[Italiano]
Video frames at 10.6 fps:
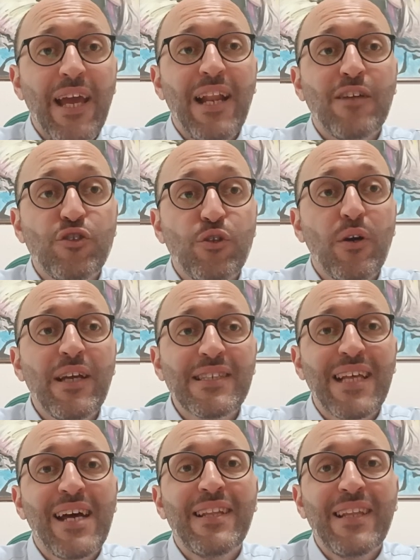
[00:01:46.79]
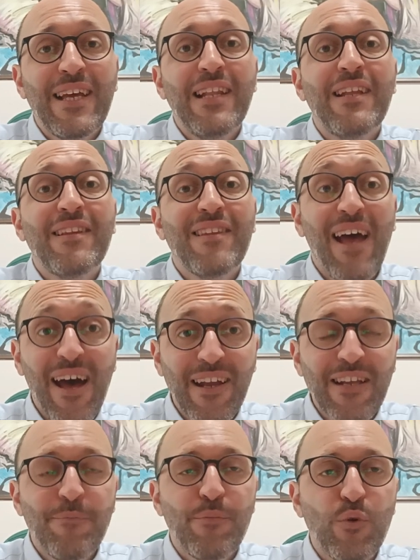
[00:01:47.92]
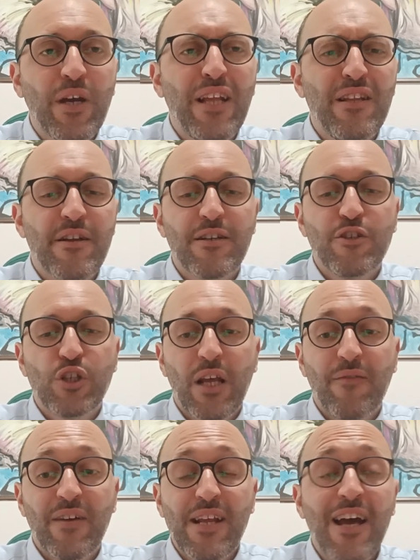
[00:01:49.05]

e la gioia sta nel dare più che nel ricevere.